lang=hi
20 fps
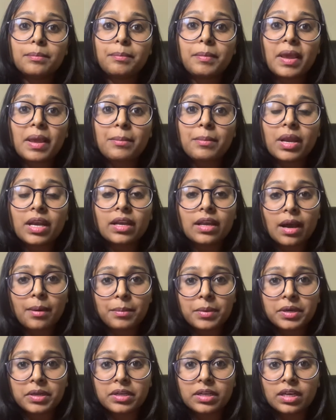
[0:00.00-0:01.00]
पेमेंट का
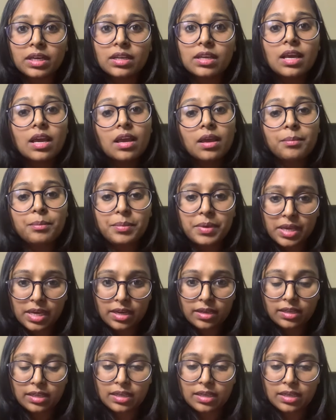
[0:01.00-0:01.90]
बर्डन बियर